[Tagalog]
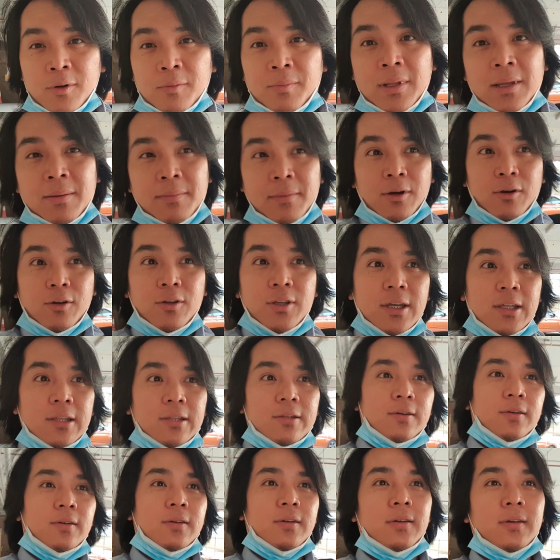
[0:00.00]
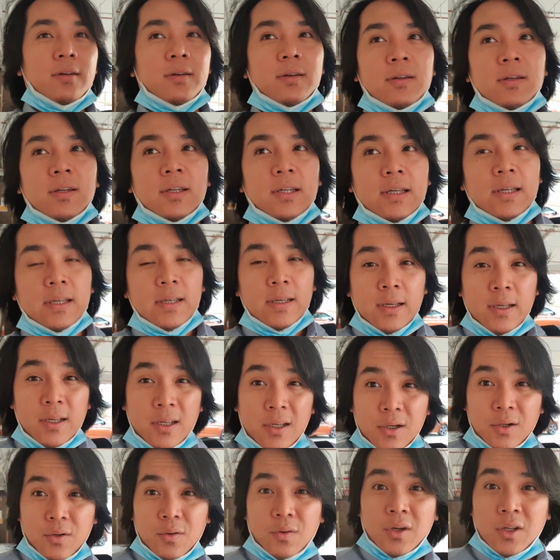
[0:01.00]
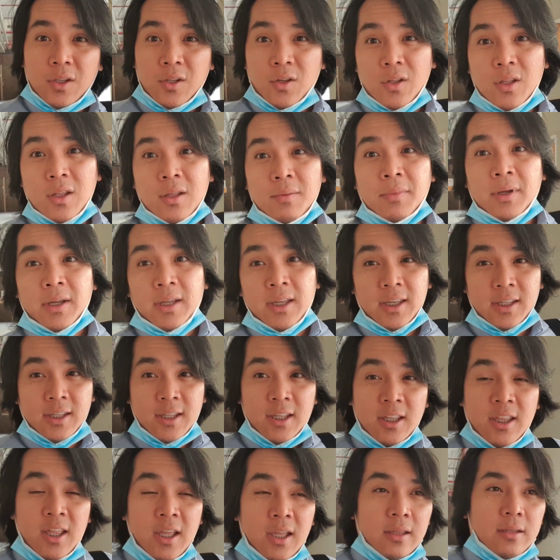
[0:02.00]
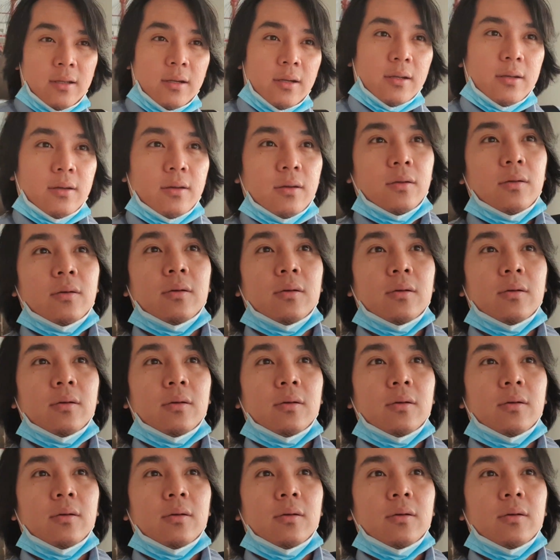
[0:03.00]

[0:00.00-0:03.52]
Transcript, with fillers: problema ko niyan eh. kung ano na naman i-dinner ko